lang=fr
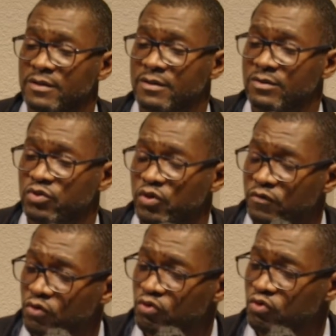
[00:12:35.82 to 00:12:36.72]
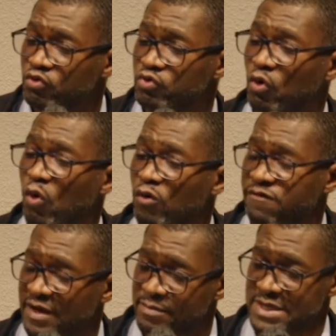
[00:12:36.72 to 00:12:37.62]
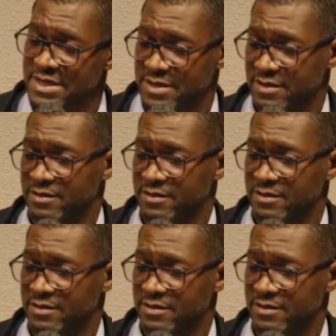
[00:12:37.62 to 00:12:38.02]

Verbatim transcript: devenu trop familier